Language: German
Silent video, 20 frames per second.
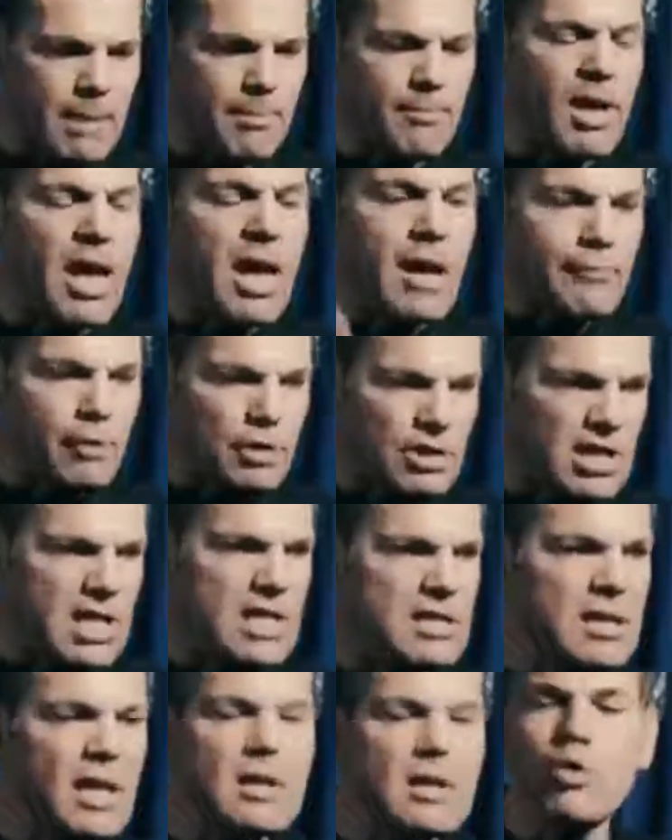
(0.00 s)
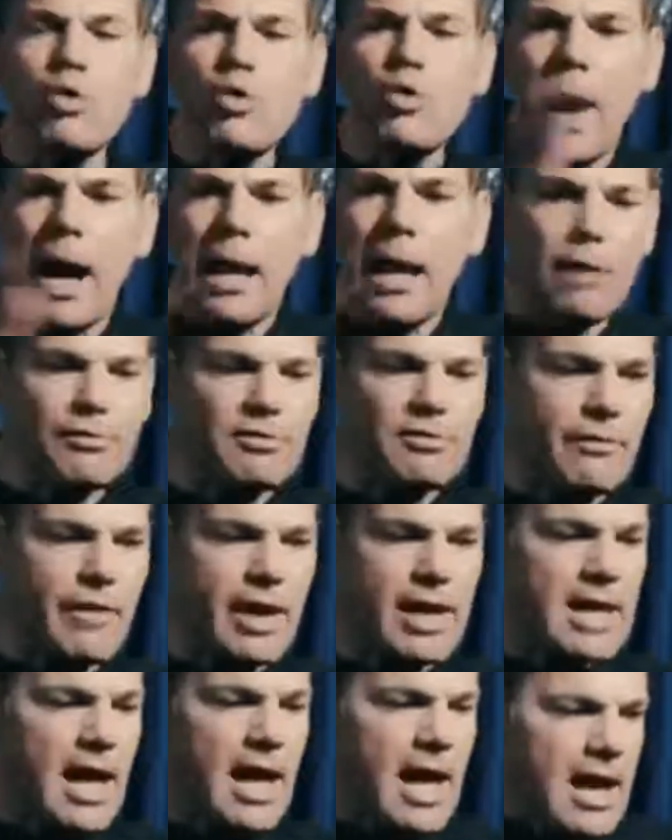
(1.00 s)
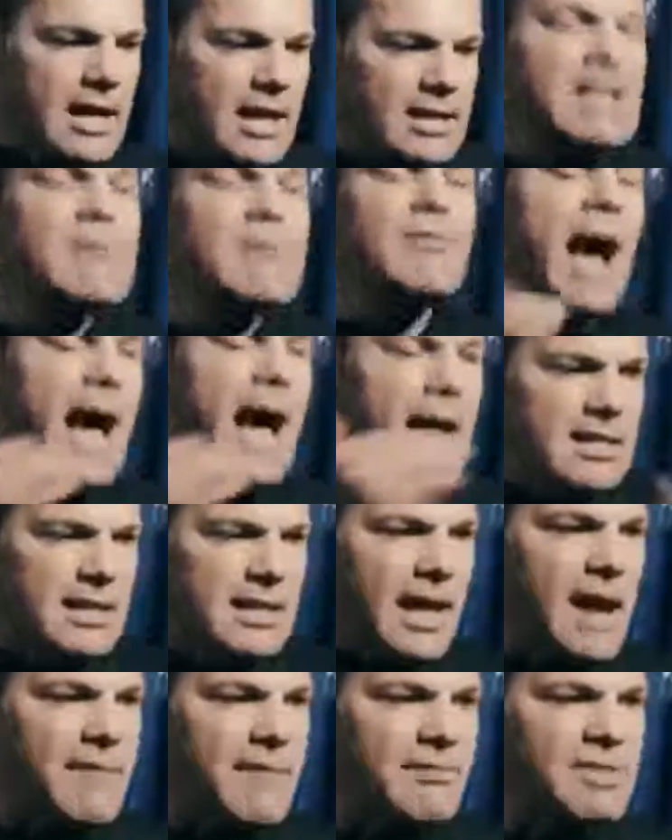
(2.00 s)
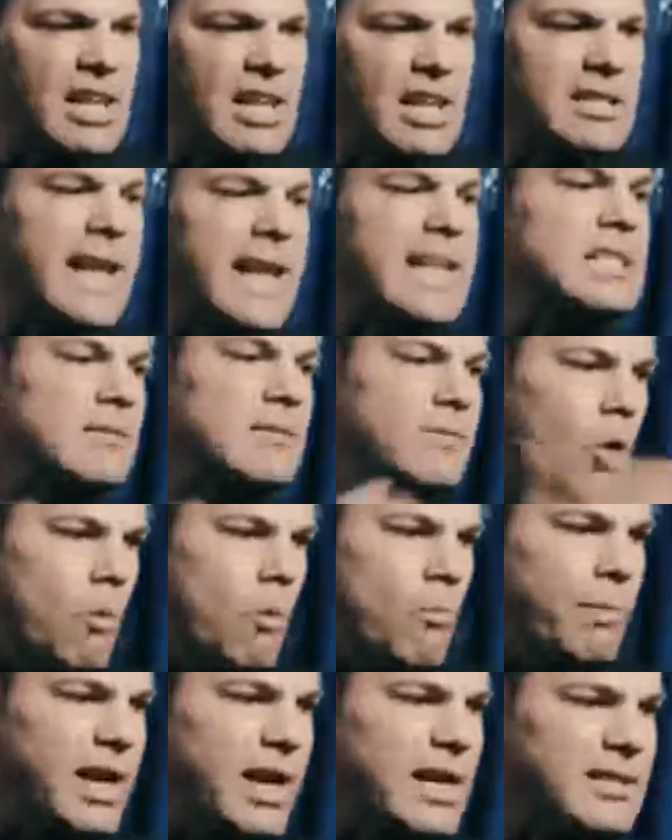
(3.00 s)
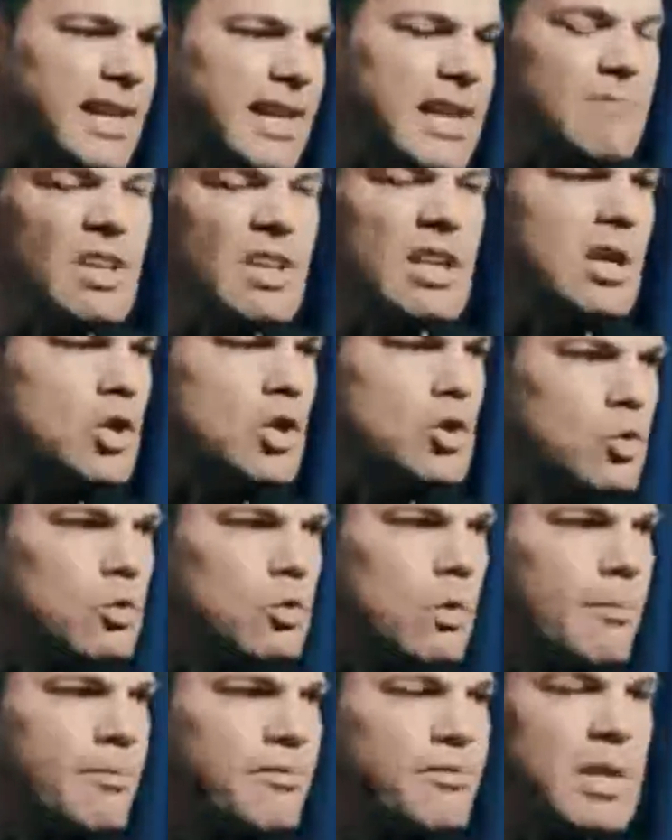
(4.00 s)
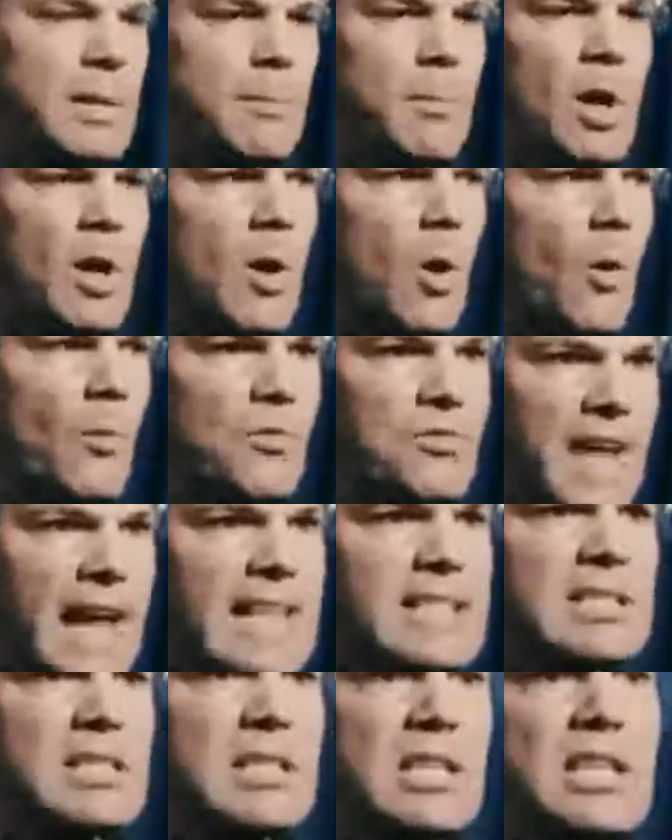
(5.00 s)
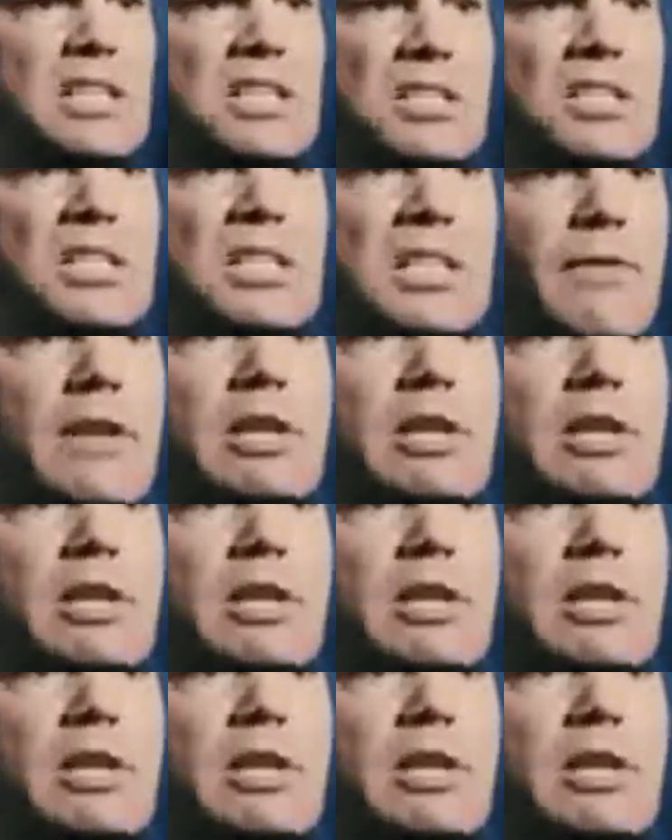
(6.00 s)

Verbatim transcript: Leben von Kindern überall auf der Welt, die wir angreifen, deren Eltern wir umbringen, denen wir ihre Zukunft nehmen. Und das ist die